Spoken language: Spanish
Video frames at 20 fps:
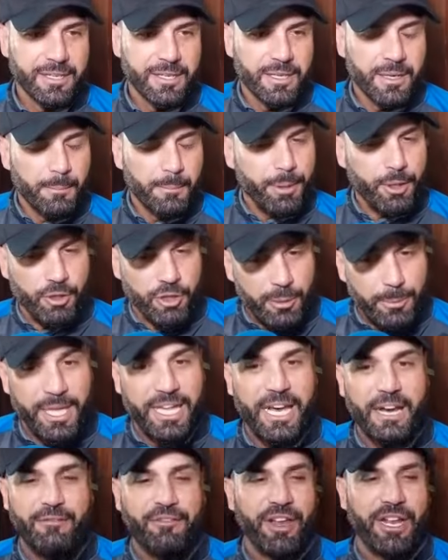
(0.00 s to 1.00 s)
Pero no me
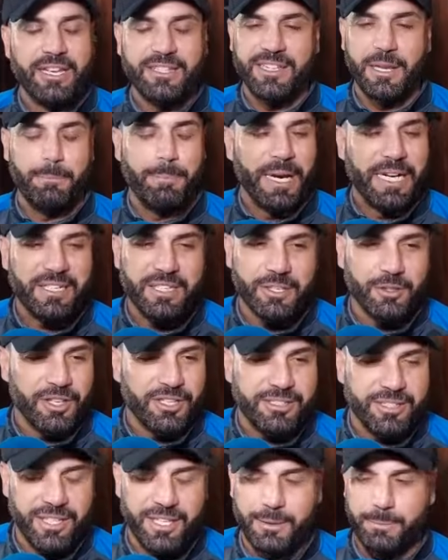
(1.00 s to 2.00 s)
deja feliz el partido en
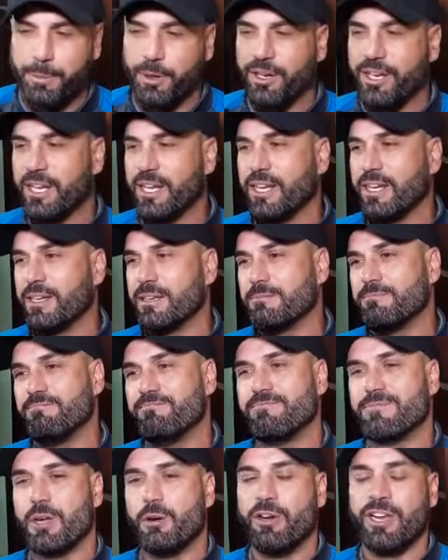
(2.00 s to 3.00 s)
sí, porque
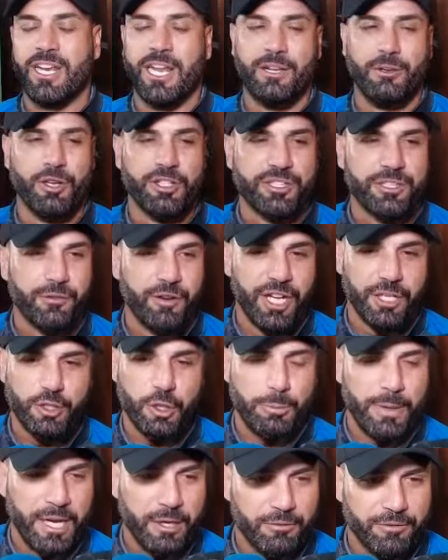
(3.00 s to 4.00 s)
hoy en la noche voy a
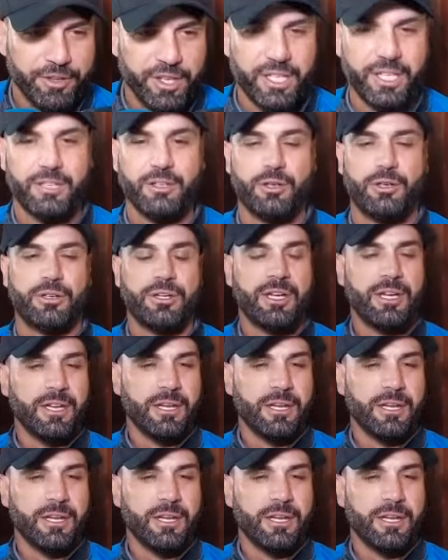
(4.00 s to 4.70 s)
tomar un vino,